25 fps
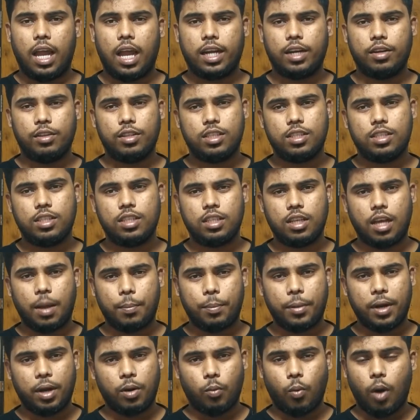আরেকটা হইতেছে যে
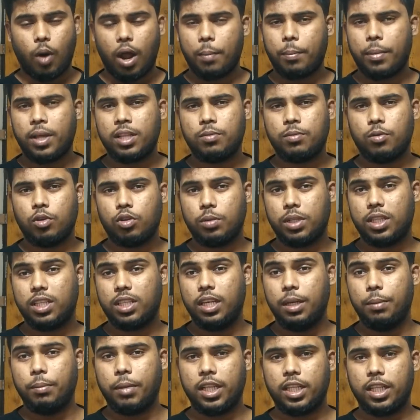আপনার ওয়ান মান্থ অথবা
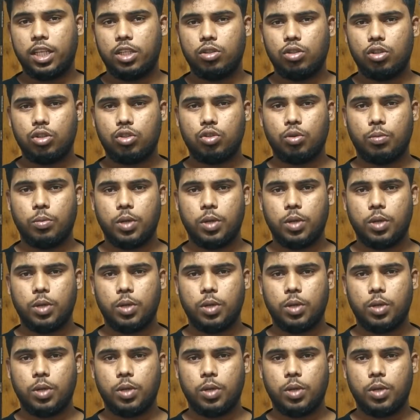থ্রি মান্থের জন্য